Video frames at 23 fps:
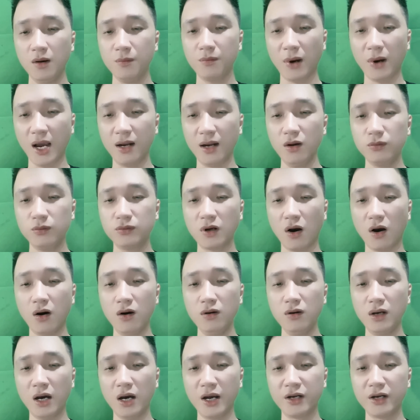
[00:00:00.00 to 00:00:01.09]
Mà lúc đó
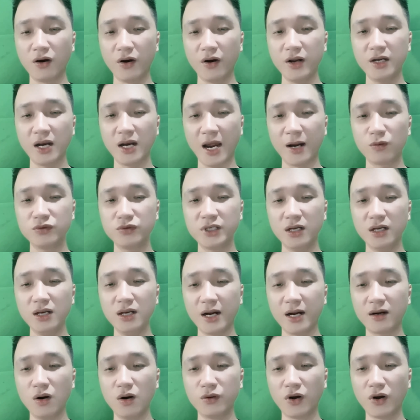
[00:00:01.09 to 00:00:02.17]
lời nói ra cũng chính
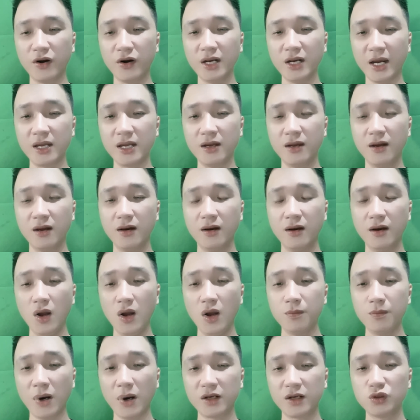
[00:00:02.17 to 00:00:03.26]
là câu nói này.
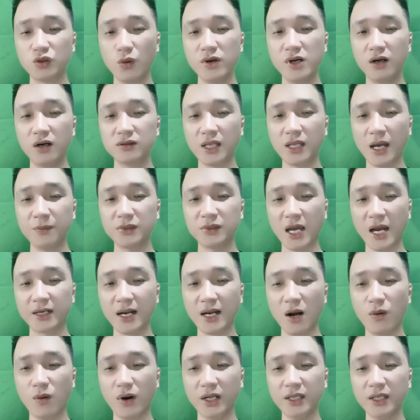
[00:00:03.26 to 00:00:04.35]
Mặc dù đường tam tạng
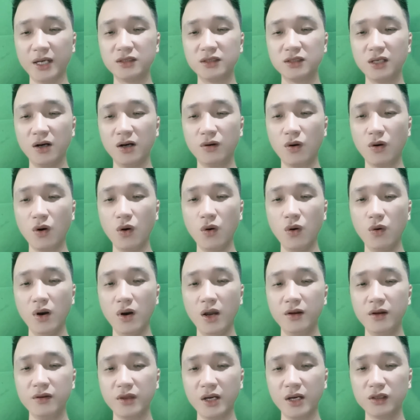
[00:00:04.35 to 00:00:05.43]
đã hóa thành xương khô,
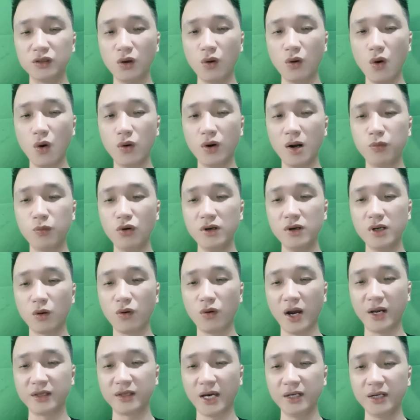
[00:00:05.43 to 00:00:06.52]
nhưng Tô Ngộ Không có được
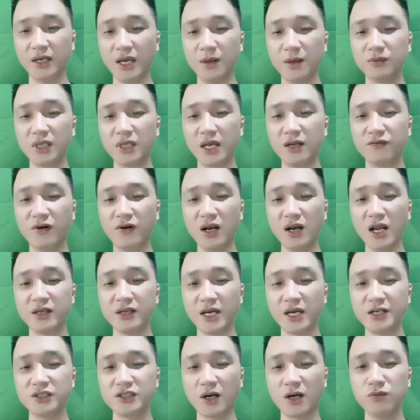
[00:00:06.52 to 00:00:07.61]
hòa nhãn kìm tình vẫn là
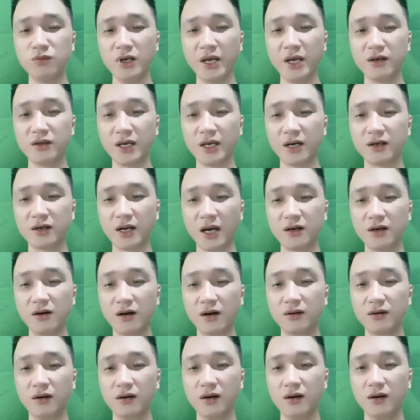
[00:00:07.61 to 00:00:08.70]
nhanh chóng liền nhận ra
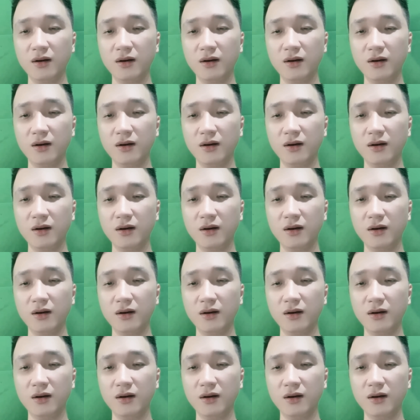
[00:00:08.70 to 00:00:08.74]
được.